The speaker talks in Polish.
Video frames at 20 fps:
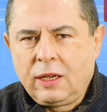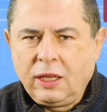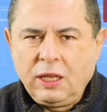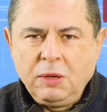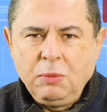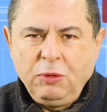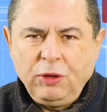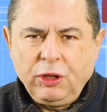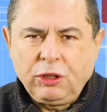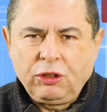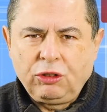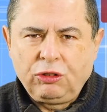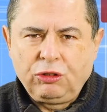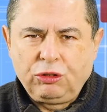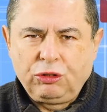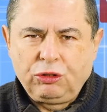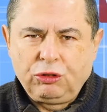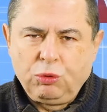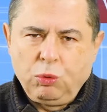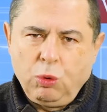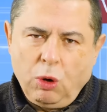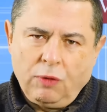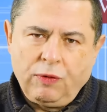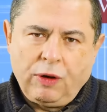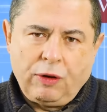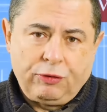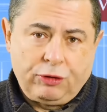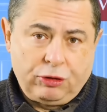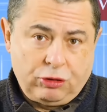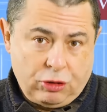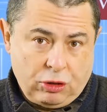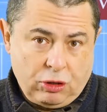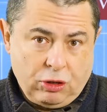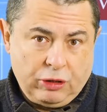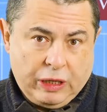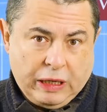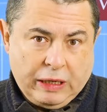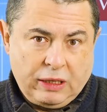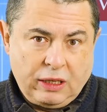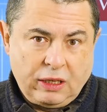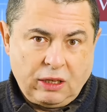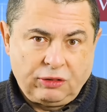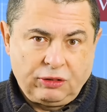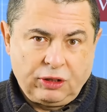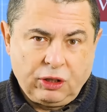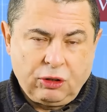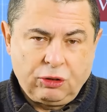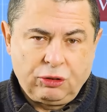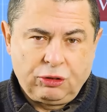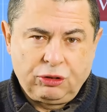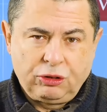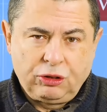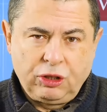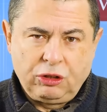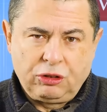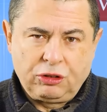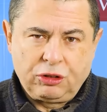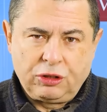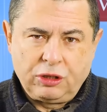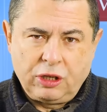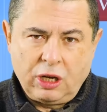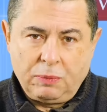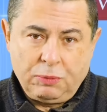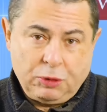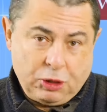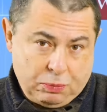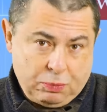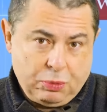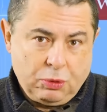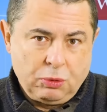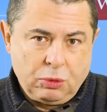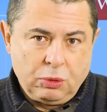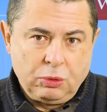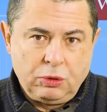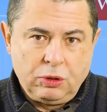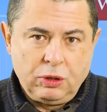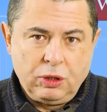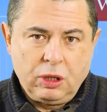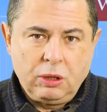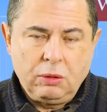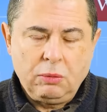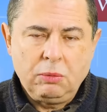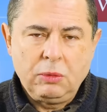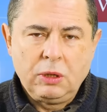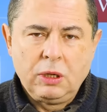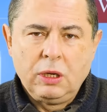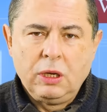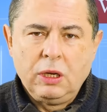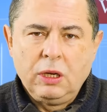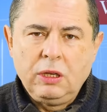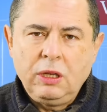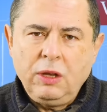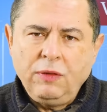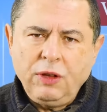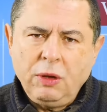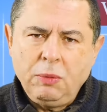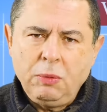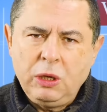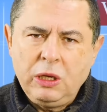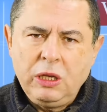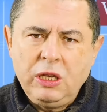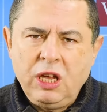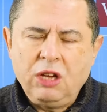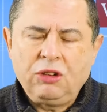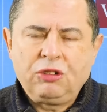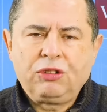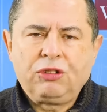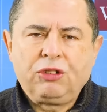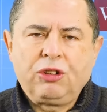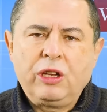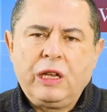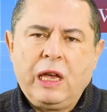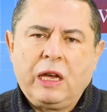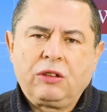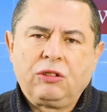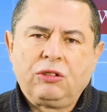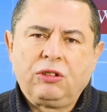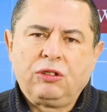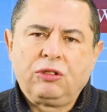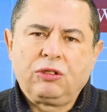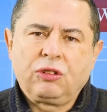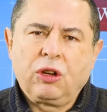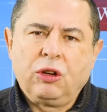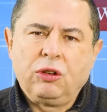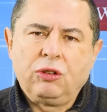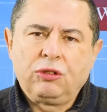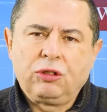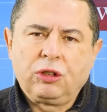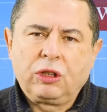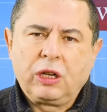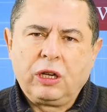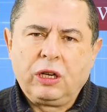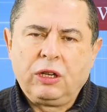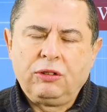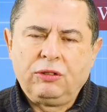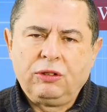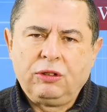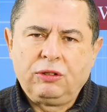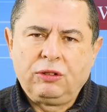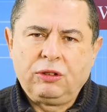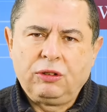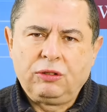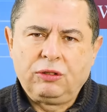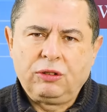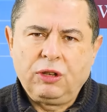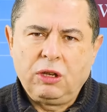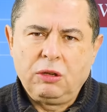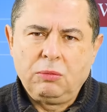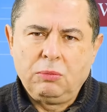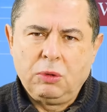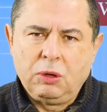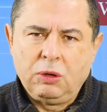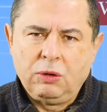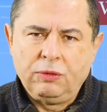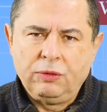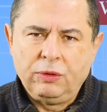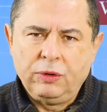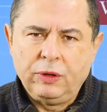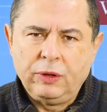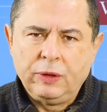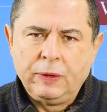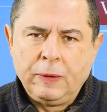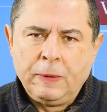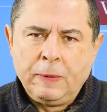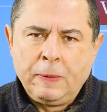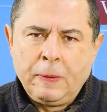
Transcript: Kiedy mówię te słowa w środę 11 stycznia przed południem, nie wiemy jeszcze, jak się skończy kryzys sejmowy.